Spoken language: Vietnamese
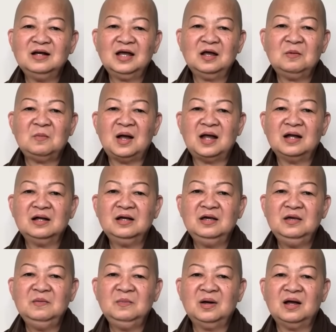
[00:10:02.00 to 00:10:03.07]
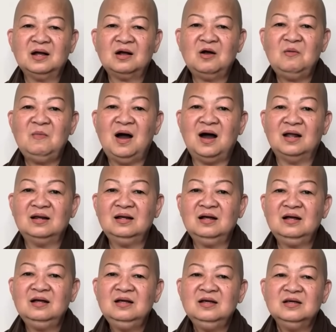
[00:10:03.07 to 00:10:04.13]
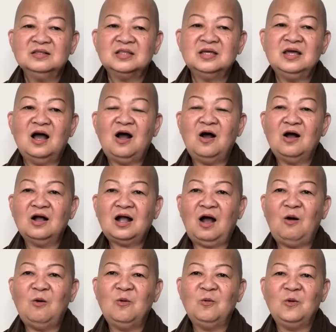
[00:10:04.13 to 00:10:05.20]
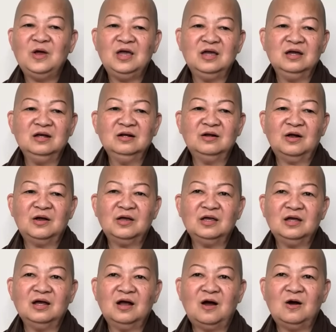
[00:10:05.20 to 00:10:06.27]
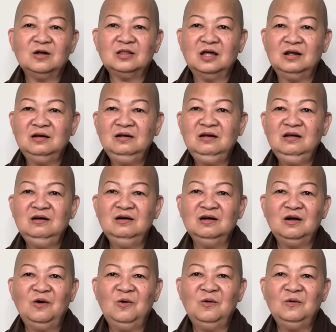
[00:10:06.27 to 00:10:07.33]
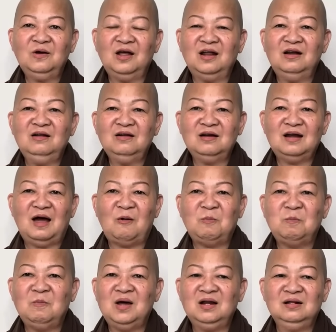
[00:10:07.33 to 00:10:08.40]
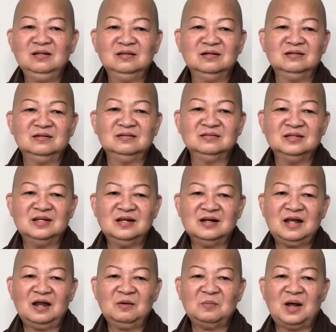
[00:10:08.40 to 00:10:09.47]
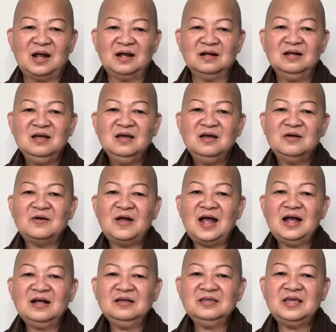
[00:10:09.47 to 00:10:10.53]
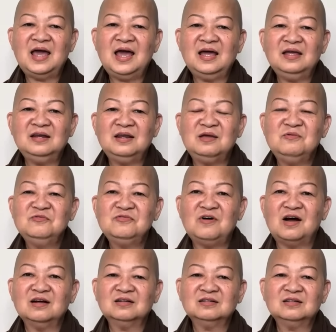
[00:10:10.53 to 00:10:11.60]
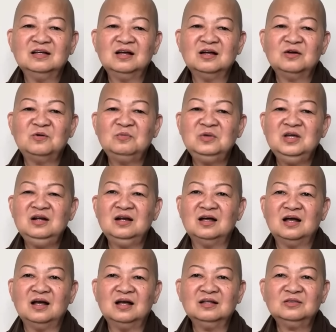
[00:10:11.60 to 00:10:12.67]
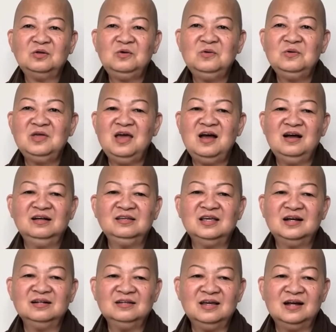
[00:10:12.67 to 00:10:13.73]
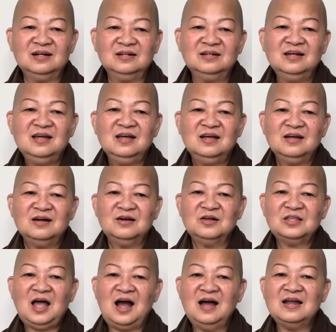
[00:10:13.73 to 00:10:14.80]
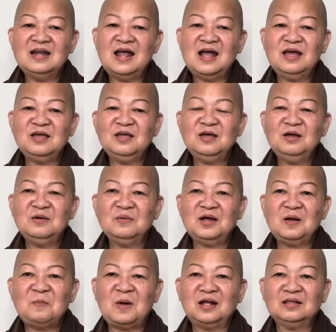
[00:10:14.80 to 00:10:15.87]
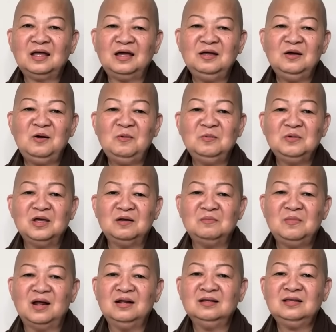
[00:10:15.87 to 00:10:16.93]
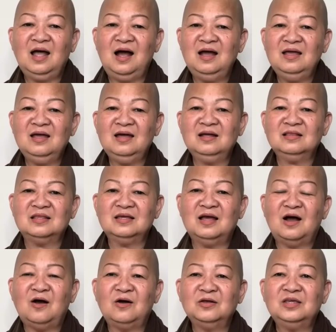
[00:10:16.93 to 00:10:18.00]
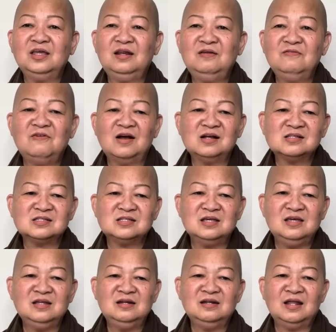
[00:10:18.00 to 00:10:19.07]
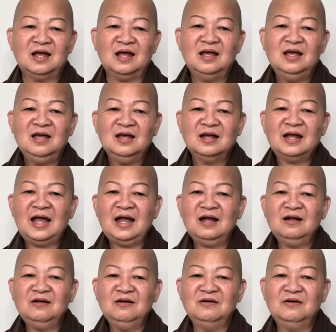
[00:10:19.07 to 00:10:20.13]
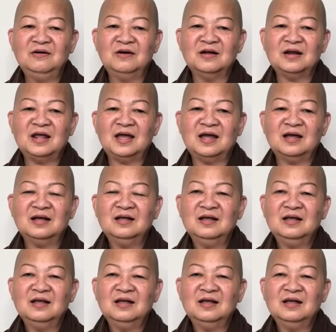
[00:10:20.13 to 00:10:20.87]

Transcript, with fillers: các bạn, khi mà có bệnh á thì họ cầu nguyện rồi họ thỉnh nước uống là nước lọc bình thường vậy đó các bạn, rồi ăn chay niệm Phật, cũng như là hả tu nhân dân dân. Rồi thời nay á, các bạn thấy không, dịch bệnh tới á, thì họ chích vaccine nè, ngăn ngừa nè.